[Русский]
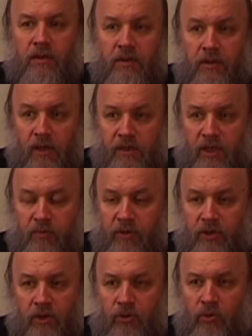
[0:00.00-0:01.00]
если бы
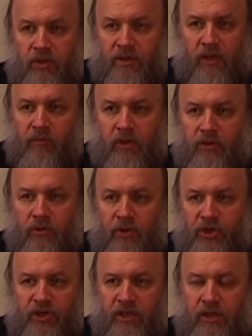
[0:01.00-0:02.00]
никто не заметил
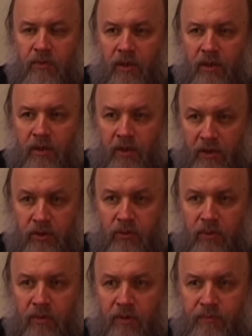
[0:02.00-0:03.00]
Рождества
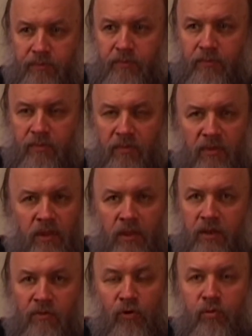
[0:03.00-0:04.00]
Христова,
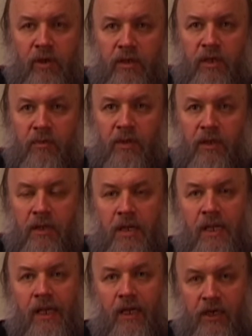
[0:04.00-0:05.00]
его бы и не было.
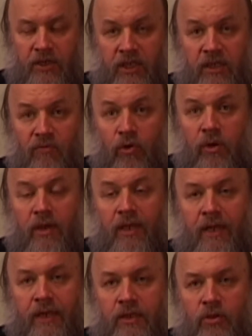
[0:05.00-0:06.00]
Рождество
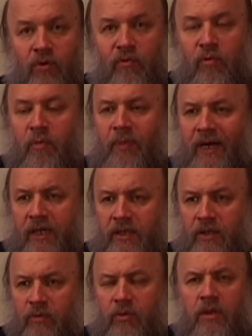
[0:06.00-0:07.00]
Христово мы
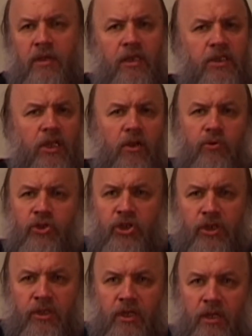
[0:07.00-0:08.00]
празднуем
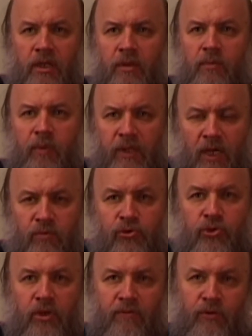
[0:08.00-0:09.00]
исключительно потому,
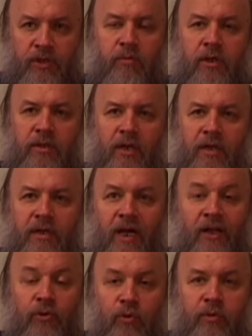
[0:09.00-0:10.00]
что его заметили.
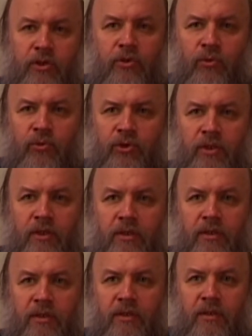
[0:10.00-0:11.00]
Оно было нужно.
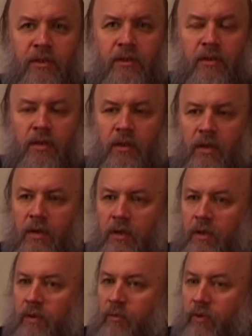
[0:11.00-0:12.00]

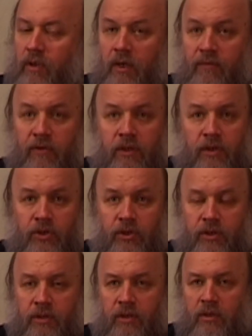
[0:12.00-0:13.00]
Я в этой
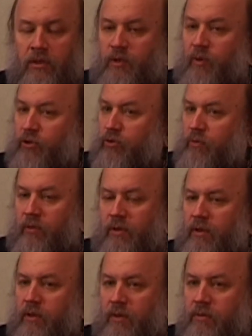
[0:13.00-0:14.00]
жизни способен
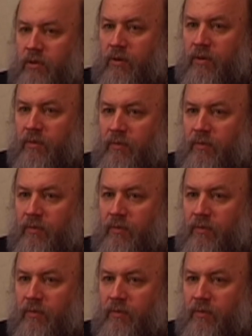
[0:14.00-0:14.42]
не на все.